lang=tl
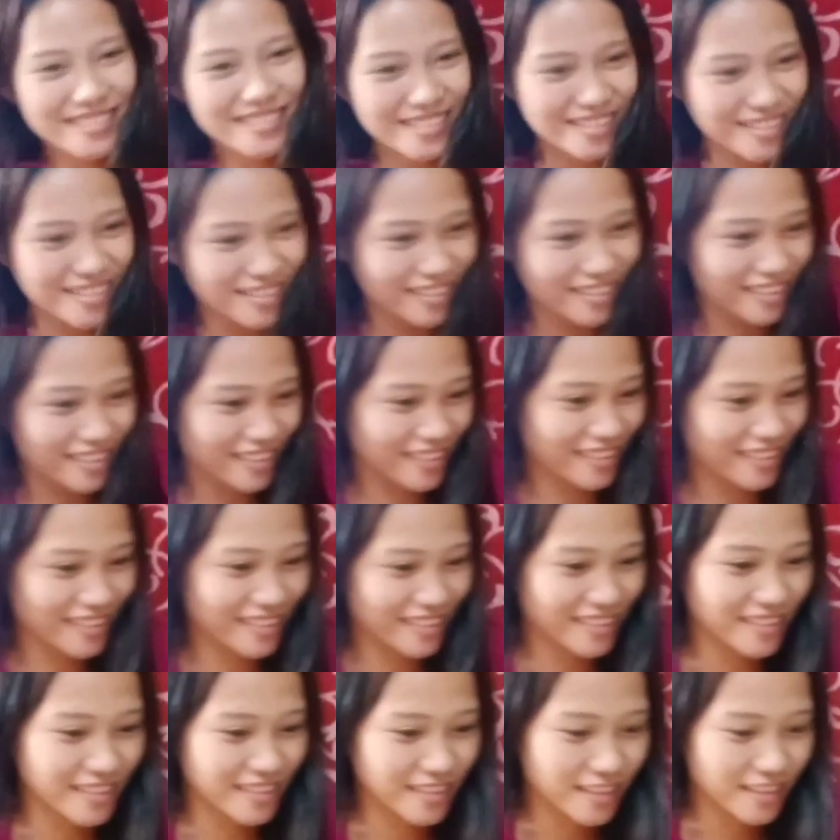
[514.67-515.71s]
siya.
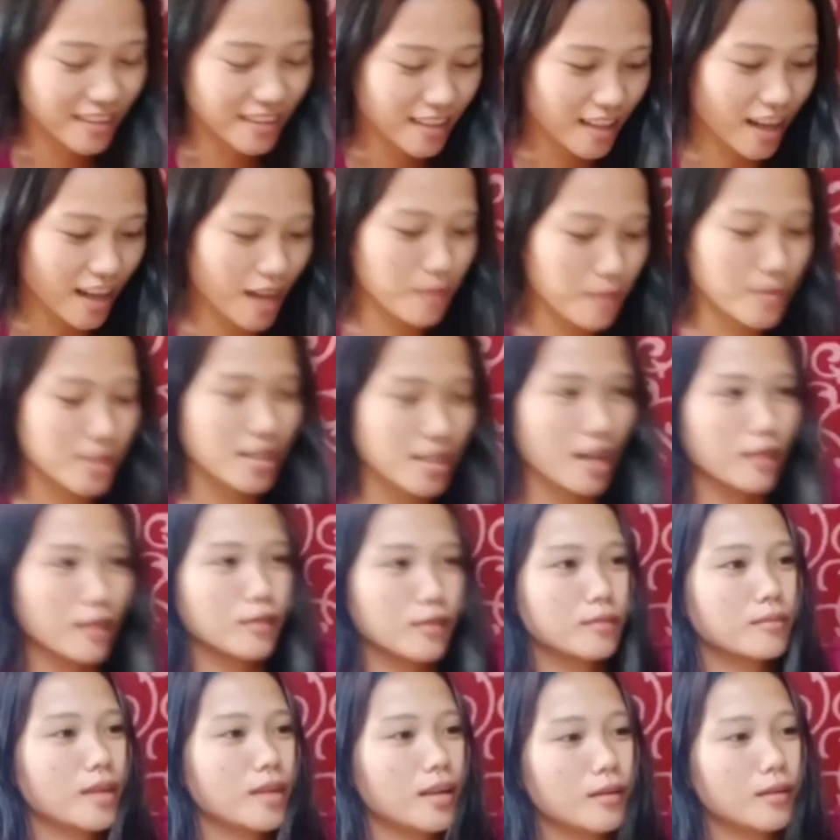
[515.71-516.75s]
Ay, masyadong
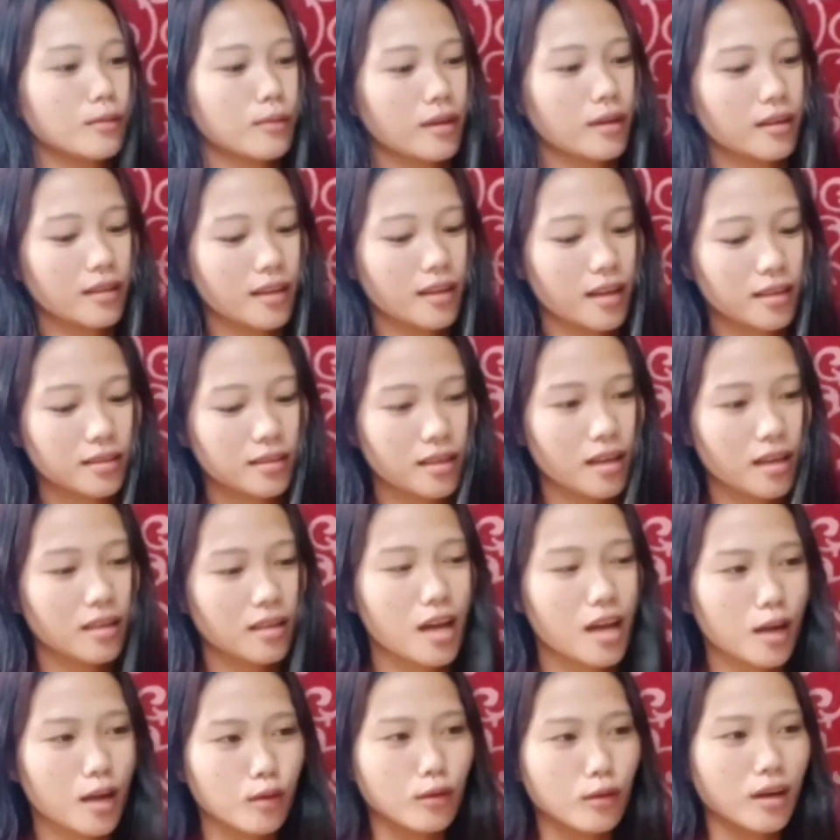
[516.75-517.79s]
maluwag yata. Na
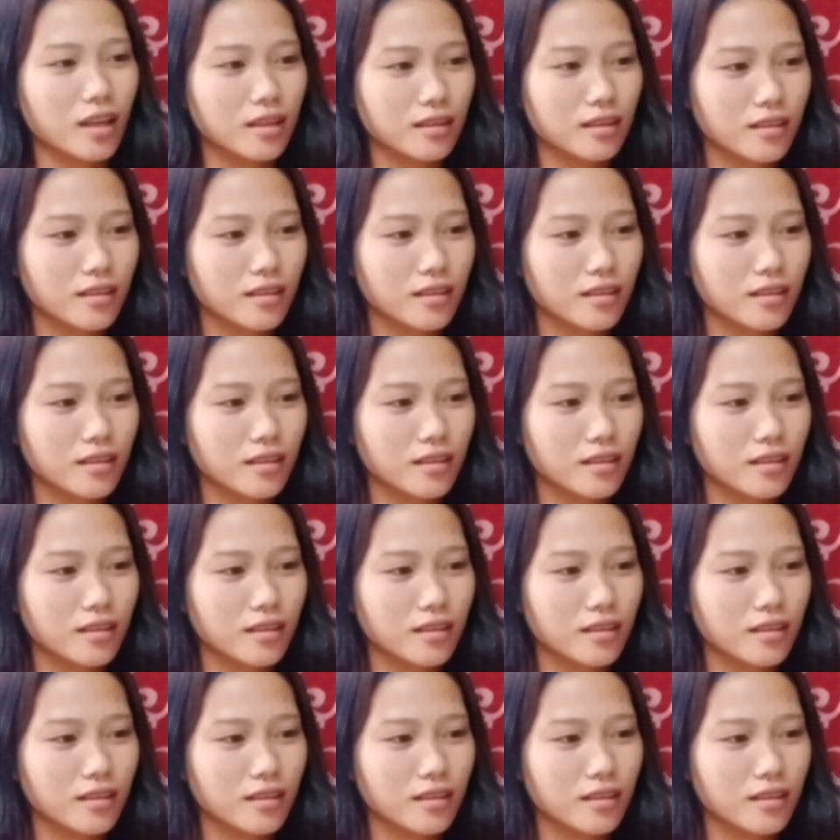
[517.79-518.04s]
ano at?